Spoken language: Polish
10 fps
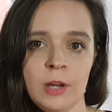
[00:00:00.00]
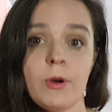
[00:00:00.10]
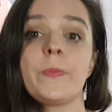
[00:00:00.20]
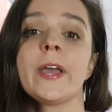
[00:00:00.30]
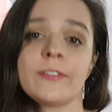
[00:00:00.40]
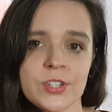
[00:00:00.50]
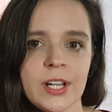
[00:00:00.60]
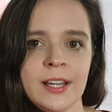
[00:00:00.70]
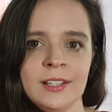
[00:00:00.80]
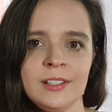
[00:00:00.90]
Po
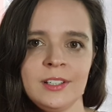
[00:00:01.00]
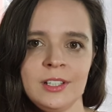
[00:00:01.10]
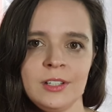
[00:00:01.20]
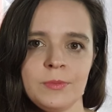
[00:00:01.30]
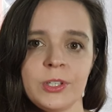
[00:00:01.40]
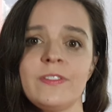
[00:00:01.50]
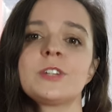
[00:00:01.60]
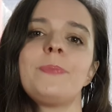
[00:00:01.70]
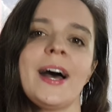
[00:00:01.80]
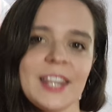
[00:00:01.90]
pierwsze,
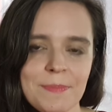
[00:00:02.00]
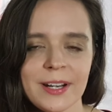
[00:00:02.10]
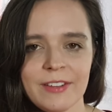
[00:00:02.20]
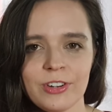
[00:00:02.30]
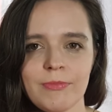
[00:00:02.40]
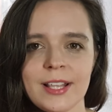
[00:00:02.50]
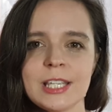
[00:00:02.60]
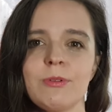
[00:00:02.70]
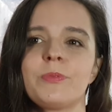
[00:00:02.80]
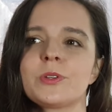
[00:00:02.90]
ponieważ pan i pana
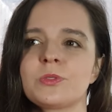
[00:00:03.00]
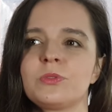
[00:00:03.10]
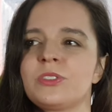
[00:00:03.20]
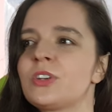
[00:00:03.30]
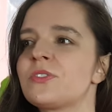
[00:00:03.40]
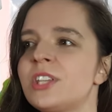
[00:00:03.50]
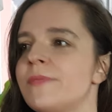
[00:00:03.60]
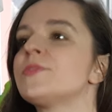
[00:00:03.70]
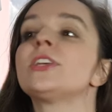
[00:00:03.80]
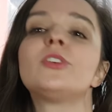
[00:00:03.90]
formacja po prostu do tego
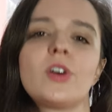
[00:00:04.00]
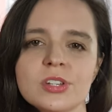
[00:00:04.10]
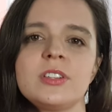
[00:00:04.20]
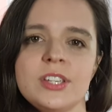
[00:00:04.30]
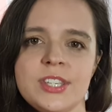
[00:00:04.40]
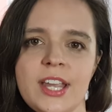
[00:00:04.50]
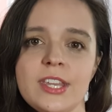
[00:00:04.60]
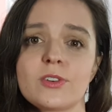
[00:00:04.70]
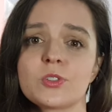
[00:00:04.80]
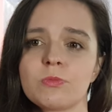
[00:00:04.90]
Sejmu nie dorośliście i
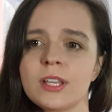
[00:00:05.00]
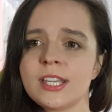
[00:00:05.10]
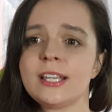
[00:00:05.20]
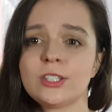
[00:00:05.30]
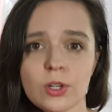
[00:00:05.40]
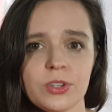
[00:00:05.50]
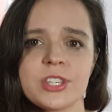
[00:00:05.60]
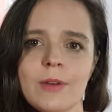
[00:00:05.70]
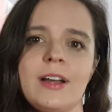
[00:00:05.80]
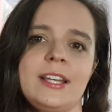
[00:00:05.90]
nie rozumiecie istoty
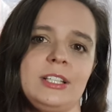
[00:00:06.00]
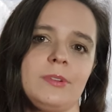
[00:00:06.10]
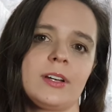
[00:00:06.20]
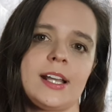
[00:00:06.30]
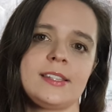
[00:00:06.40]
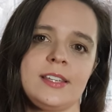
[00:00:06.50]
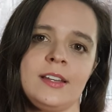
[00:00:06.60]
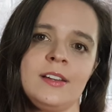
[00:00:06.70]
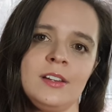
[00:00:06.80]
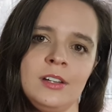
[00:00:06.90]
działania
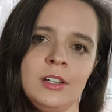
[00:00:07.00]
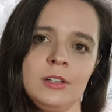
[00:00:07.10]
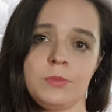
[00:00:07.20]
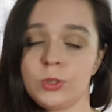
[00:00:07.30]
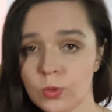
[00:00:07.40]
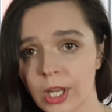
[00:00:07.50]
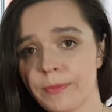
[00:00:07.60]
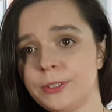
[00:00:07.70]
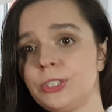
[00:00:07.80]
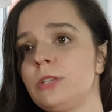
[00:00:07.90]
demokracji. Po drugie,
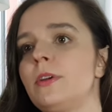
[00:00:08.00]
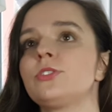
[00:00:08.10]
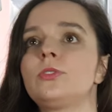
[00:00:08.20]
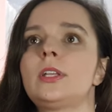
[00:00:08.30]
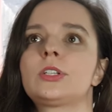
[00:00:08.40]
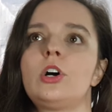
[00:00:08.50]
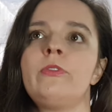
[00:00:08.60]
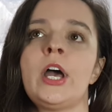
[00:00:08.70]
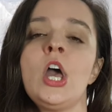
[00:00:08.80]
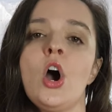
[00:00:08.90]
będziecie mieć
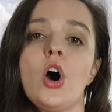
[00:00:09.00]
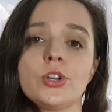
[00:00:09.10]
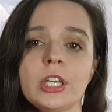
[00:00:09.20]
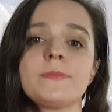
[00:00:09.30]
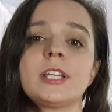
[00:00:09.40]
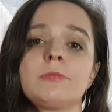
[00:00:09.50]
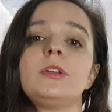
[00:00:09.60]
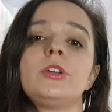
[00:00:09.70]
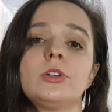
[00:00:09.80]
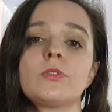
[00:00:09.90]
dodatkowe 800
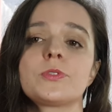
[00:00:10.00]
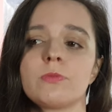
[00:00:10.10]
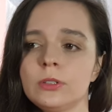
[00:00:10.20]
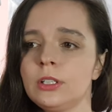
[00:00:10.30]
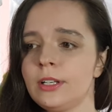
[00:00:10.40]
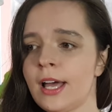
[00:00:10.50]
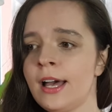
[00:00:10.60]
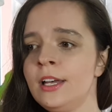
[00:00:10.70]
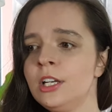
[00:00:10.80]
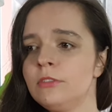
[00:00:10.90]
milionów złotych
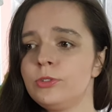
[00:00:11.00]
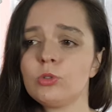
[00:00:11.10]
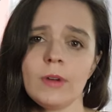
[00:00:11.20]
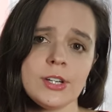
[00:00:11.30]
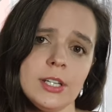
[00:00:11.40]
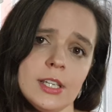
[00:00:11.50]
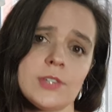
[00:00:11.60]
na wytłumaczenie